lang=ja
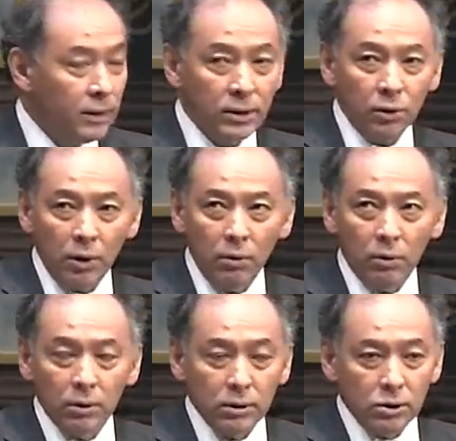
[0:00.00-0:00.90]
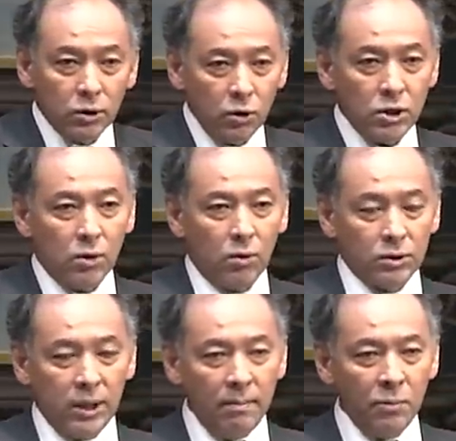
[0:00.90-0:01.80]
でそれを少しこ
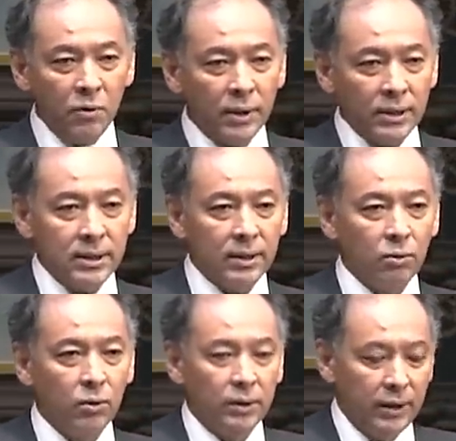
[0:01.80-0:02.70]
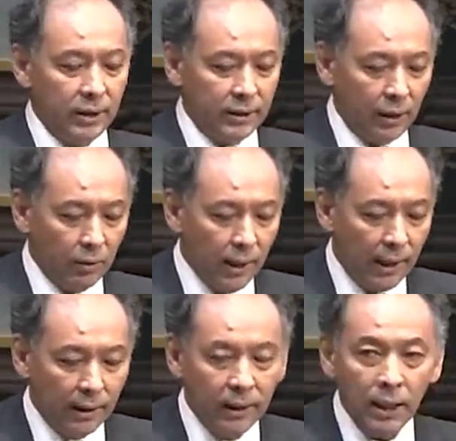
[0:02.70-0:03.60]
う専門化したところに出てきたの
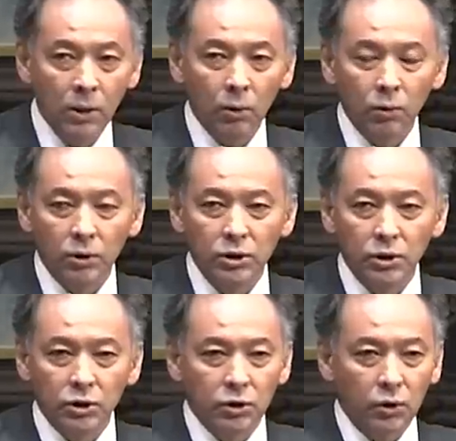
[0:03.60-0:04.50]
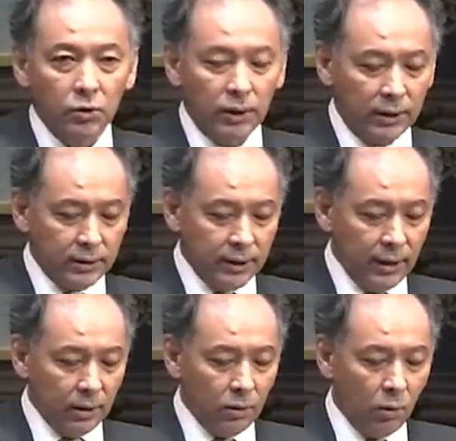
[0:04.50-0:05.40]
が言論の技術というのがです
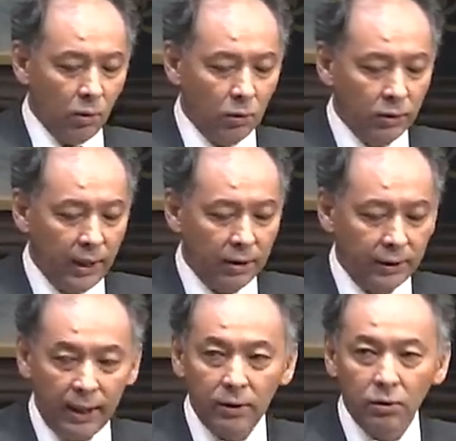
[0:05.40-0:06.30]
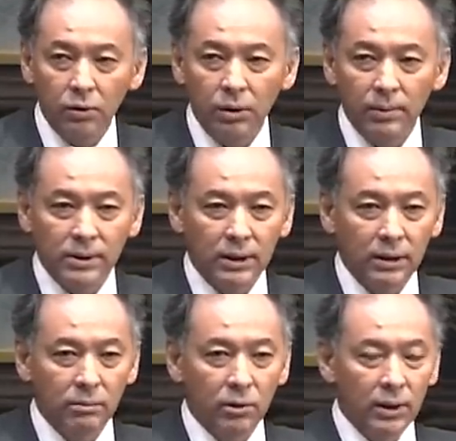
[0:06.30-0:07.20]
ねロゴンテクネと言いますけ
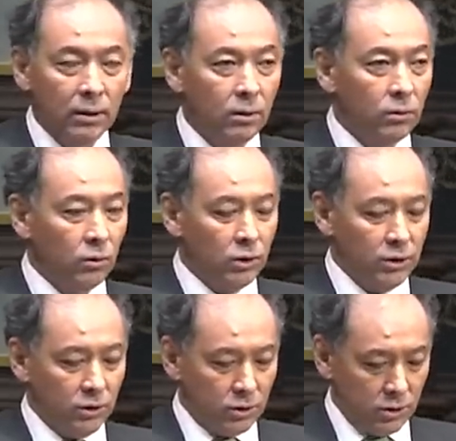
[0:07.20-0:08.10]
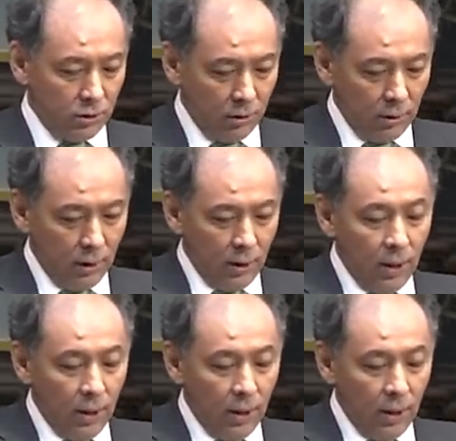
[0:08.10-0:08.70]
ども言論の技術と。